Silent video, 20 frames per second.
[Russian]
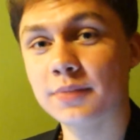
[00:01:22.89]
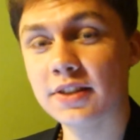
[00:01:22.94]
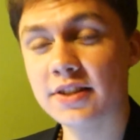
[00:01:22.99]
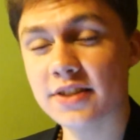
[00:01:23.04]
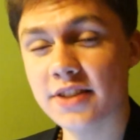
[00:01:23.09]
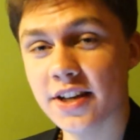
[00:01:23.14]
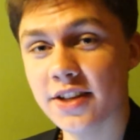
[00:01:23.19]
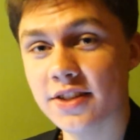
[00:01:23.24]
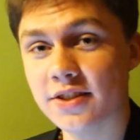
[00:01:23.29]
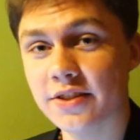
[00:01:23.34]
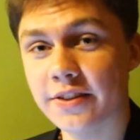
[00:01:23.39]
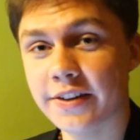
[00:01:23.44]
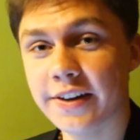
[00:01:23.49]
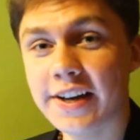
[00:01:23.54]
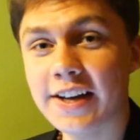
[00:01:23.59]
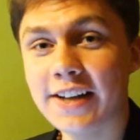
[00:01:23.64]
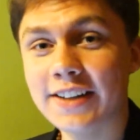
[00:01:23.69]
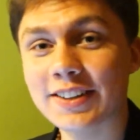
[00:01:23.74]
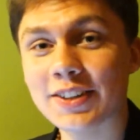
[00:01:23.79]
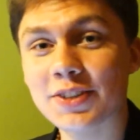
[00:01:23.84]
Кстати,
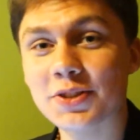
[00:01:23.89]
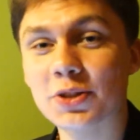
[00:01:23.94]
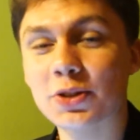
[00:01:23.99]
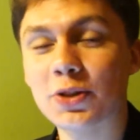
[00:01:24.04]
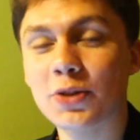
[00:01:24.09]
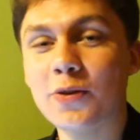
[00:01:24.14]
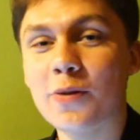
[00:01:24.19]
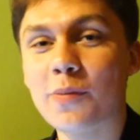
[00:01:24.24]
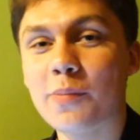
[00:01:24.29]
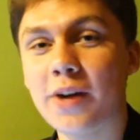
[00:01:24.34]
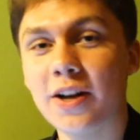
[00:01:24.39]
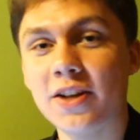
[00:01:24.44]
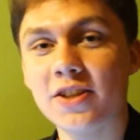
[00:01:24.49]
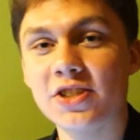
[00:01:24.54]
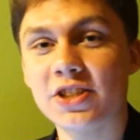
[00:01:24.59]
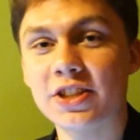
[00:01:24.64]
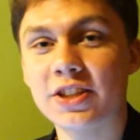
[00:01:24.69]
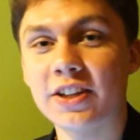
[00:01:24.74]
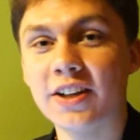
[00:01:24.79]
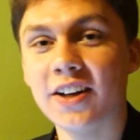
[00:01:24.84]
насчет этого
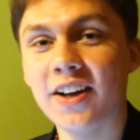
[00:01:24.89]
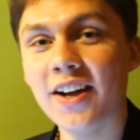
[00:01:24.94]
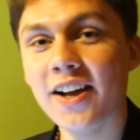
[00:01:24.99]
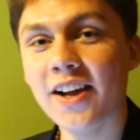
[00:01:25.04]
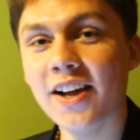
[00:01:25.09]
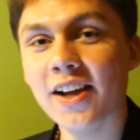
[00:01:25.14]
мальчика.